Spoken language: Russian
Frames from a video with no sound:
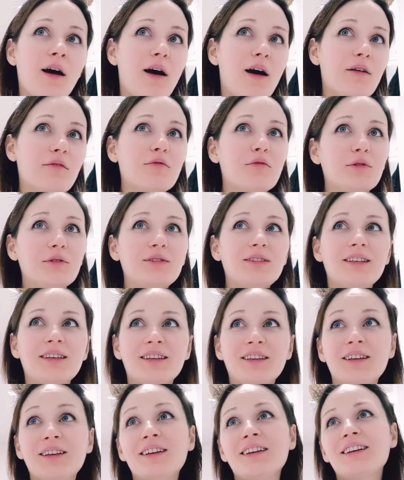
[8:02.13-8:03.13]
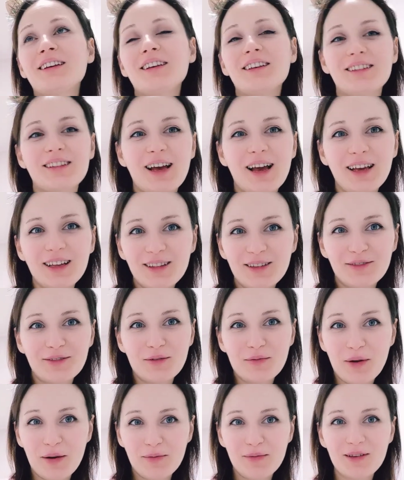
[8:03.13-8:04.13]
Вот. И до
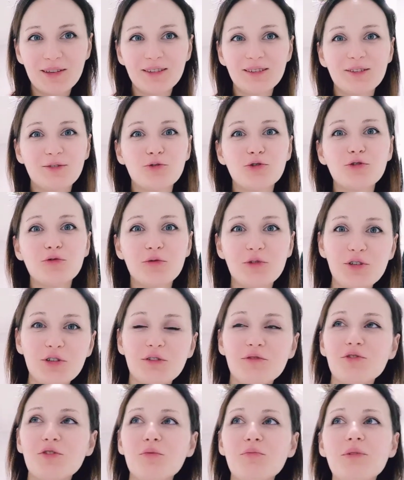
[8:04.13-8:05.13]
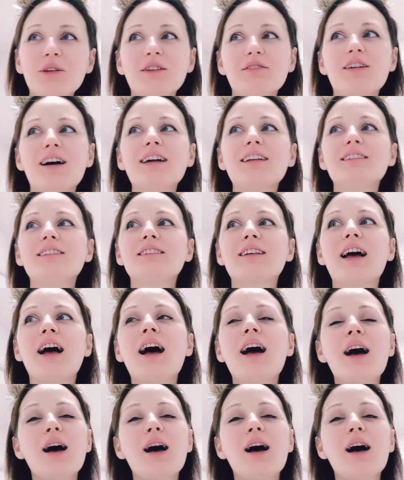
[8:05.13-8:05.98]
этого момента уж точно все переварится.